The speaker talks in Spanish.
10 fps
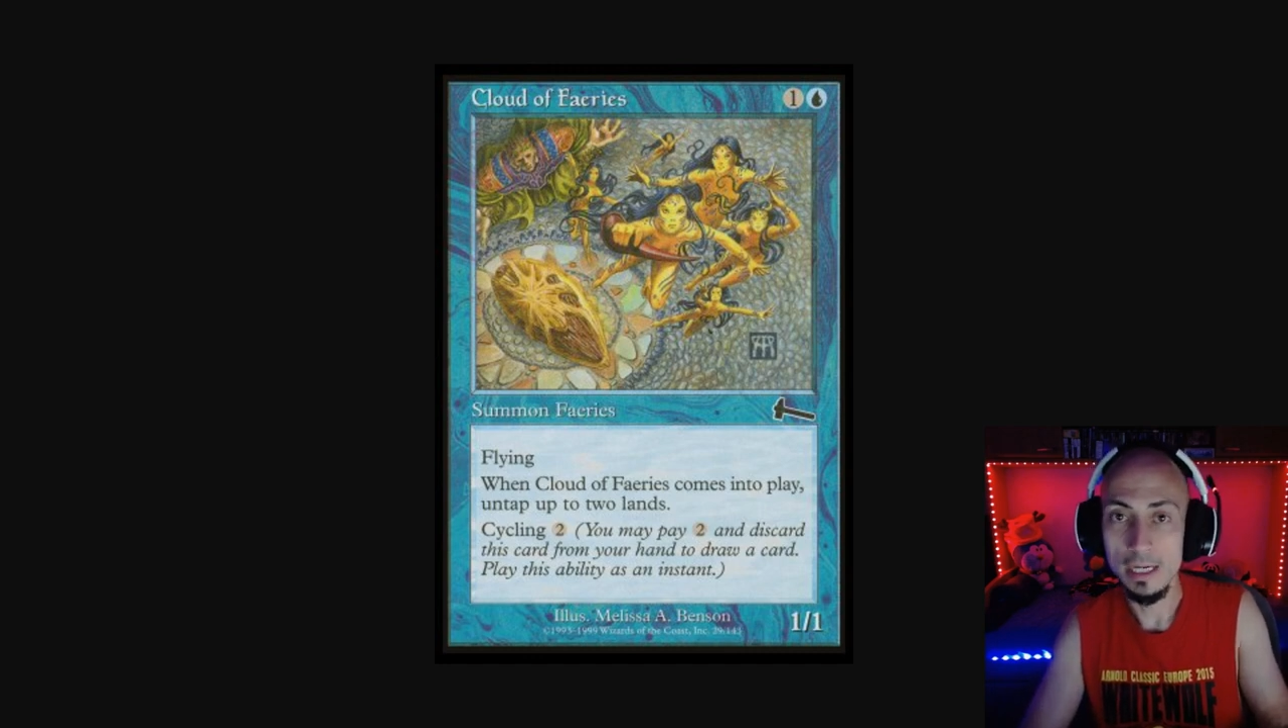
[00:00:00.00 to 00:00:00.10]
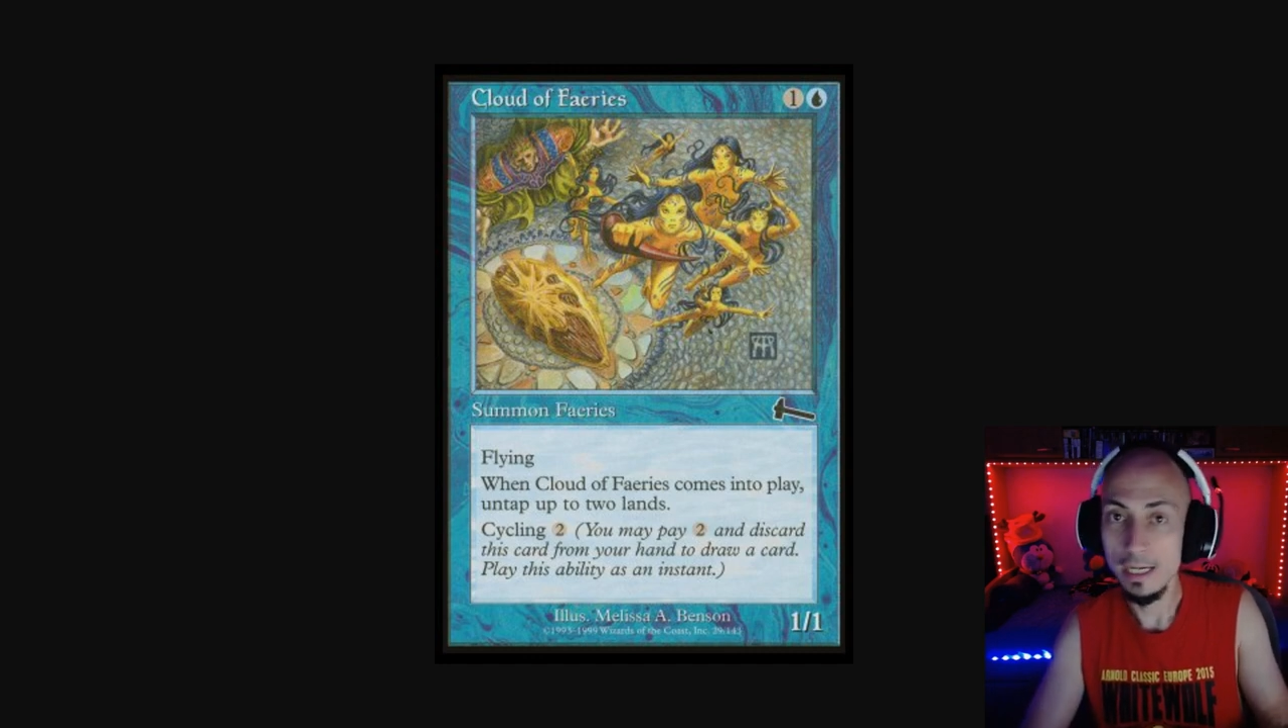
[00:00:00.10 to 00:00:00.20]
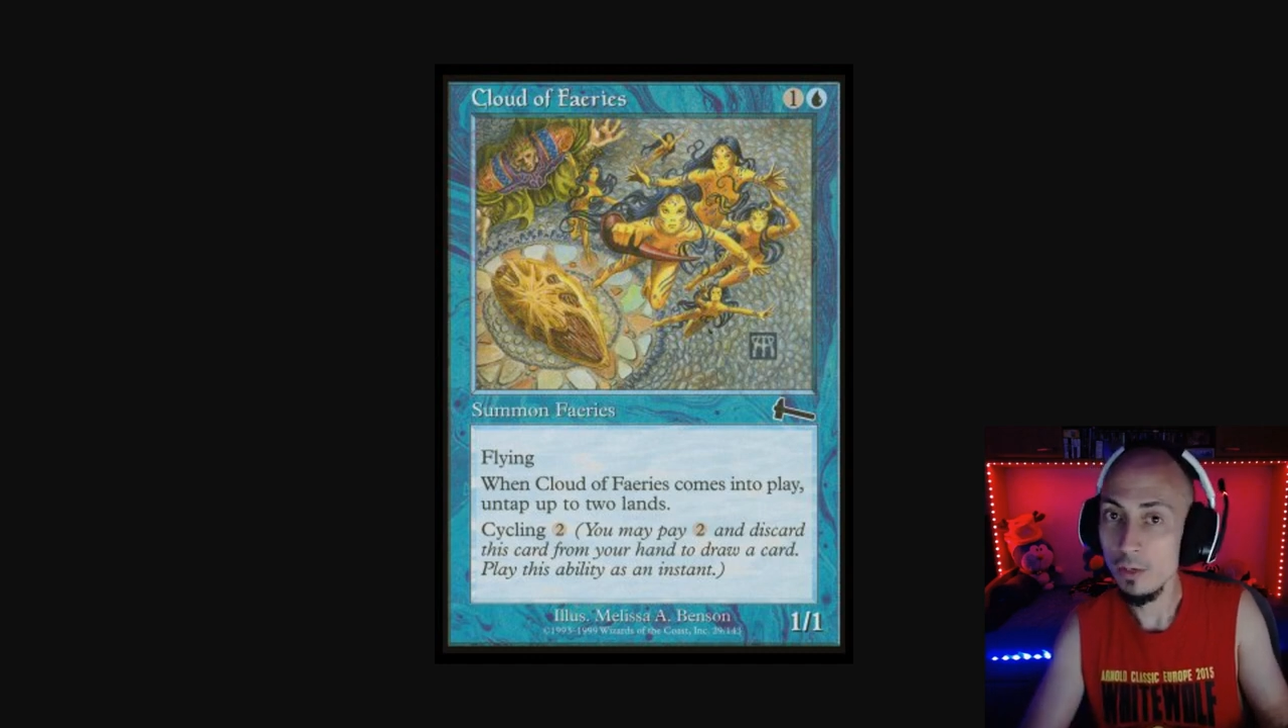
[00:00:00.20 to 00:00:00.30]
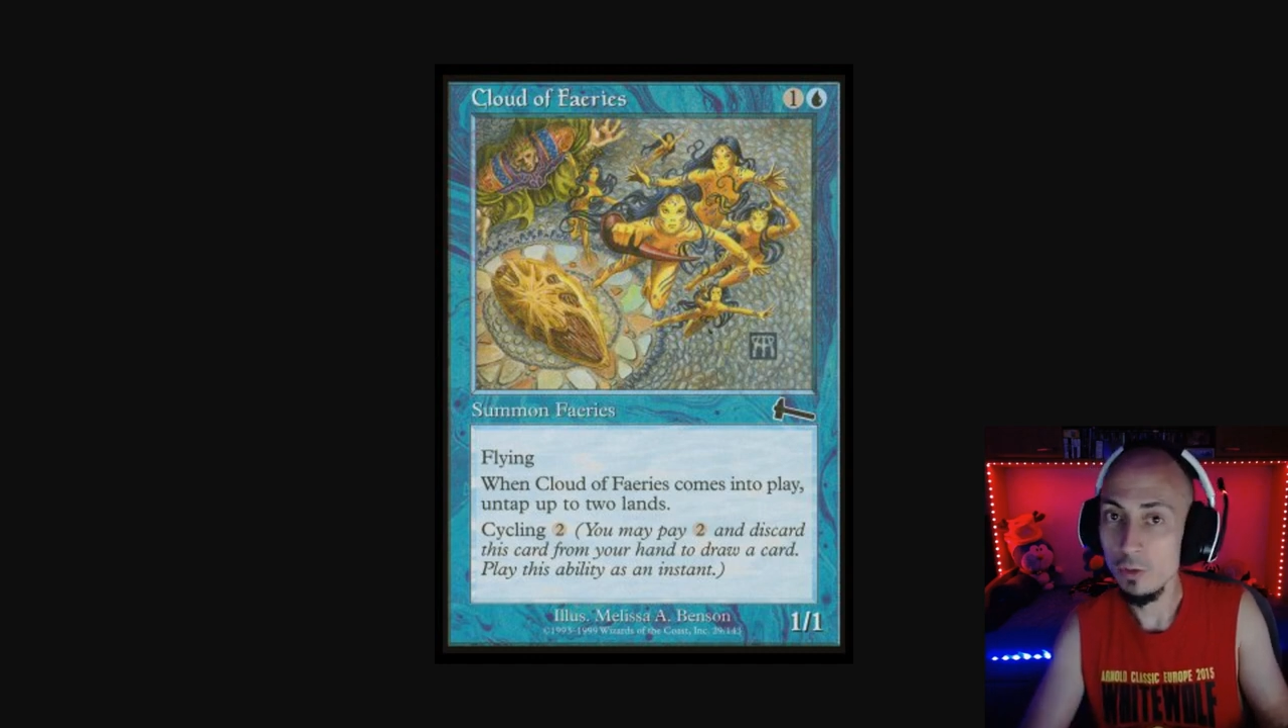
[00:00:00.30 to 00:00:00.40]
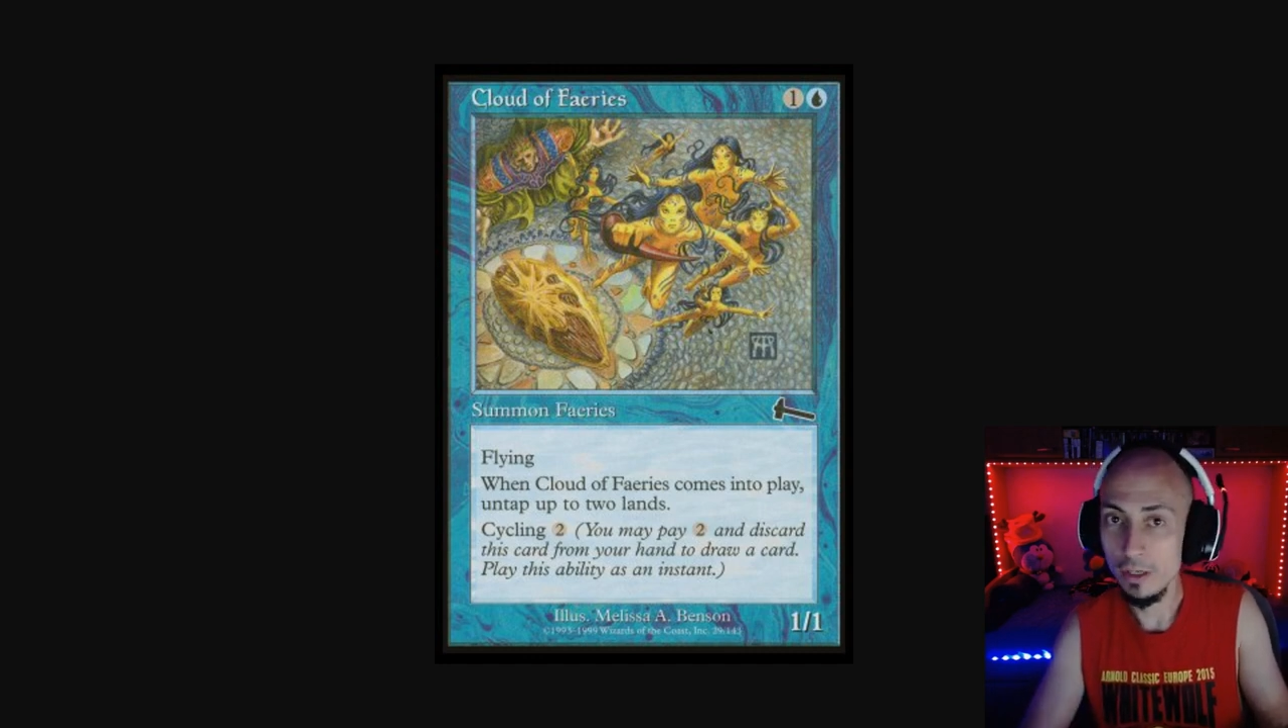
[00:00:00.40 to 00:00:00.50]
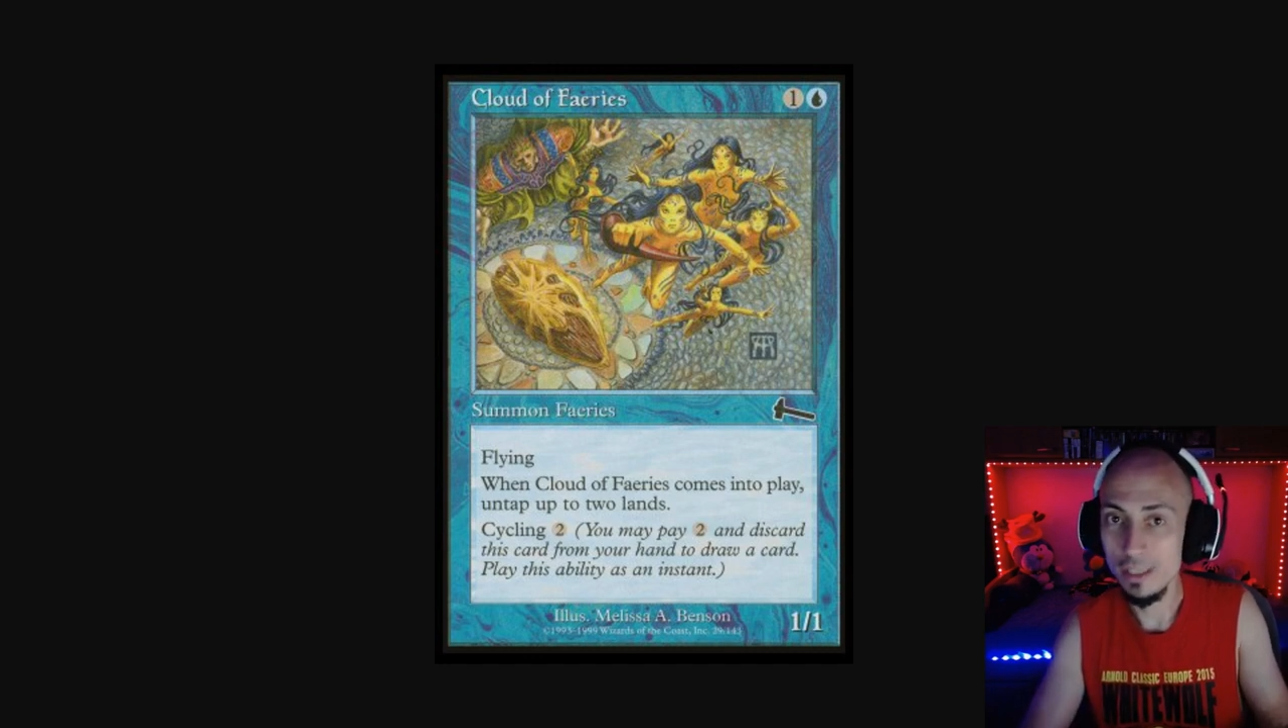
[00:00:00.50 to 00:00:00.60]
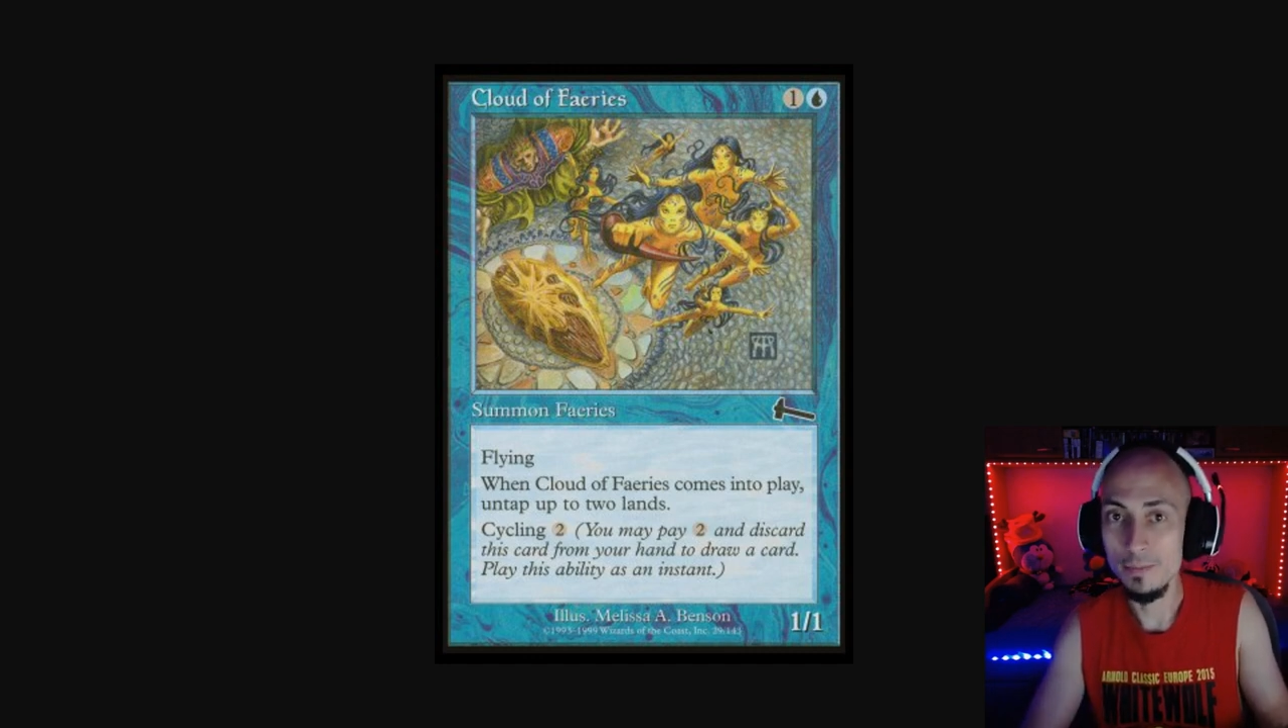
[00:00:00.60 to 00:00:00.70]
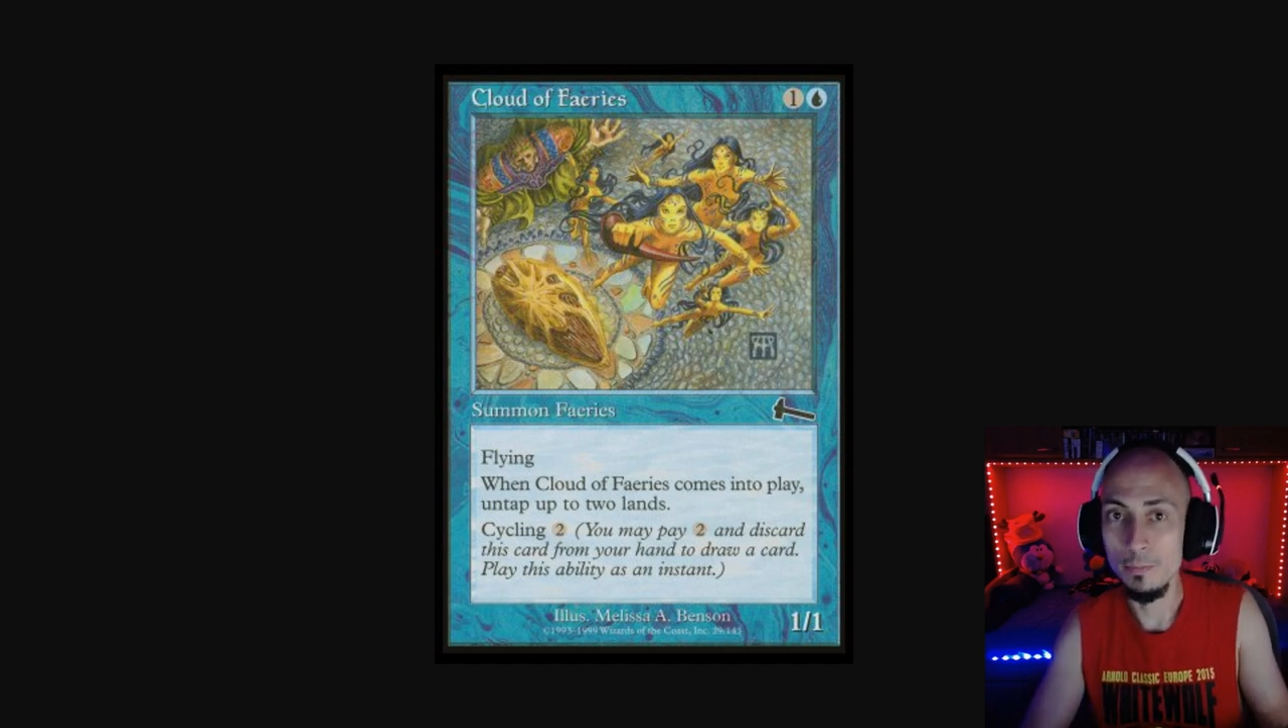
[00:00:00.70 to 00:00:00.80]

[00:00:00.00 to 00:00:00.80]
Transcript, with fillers: caro y ahora es